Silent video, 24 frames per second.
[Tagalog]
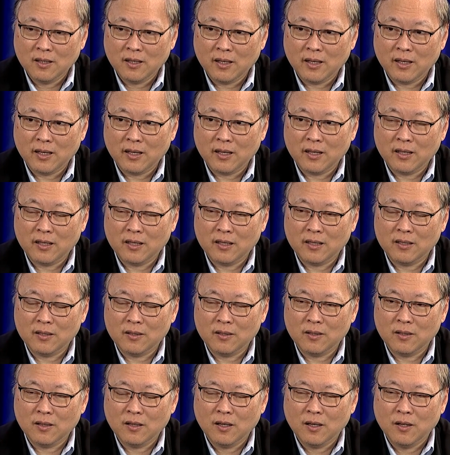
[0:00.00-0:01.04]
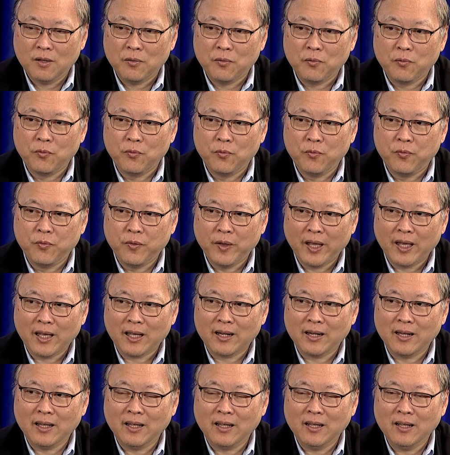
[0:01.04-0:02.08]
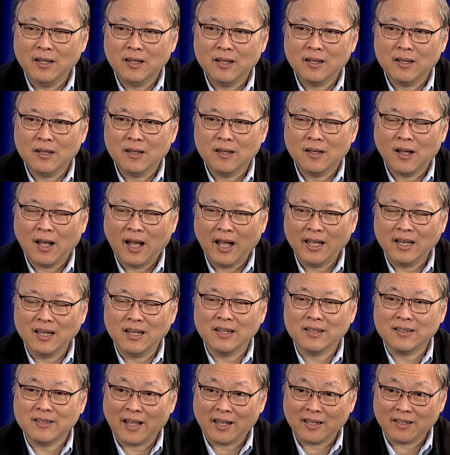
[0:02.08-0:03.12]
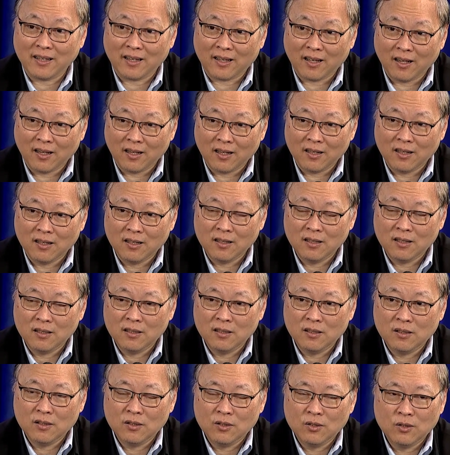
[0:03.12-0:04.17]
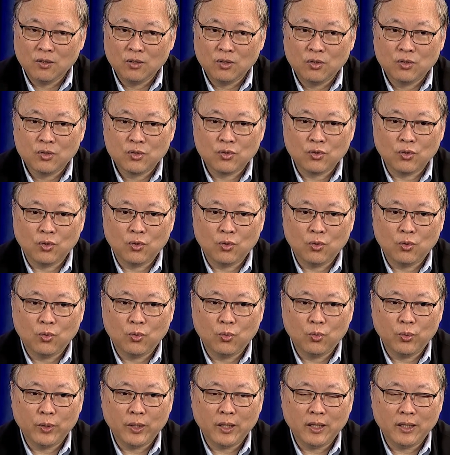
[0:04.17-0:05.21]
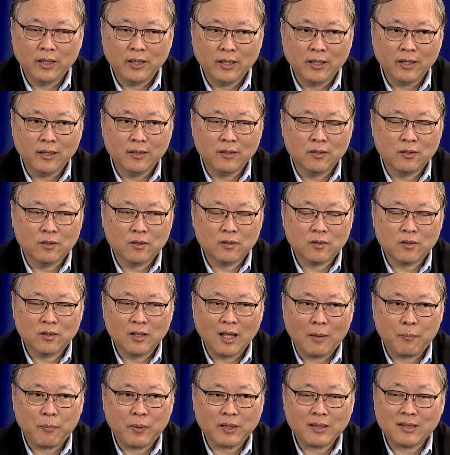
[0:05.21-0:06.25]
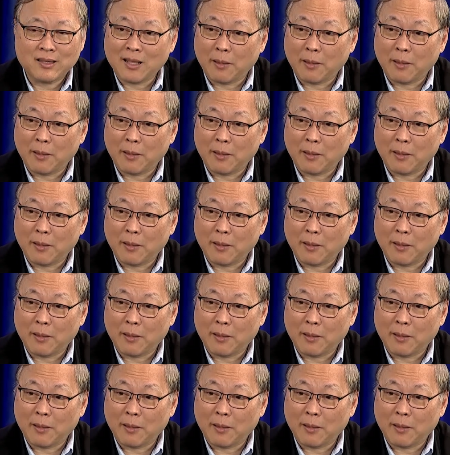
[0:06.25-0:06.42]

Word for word: and very highly technical. So we need dapat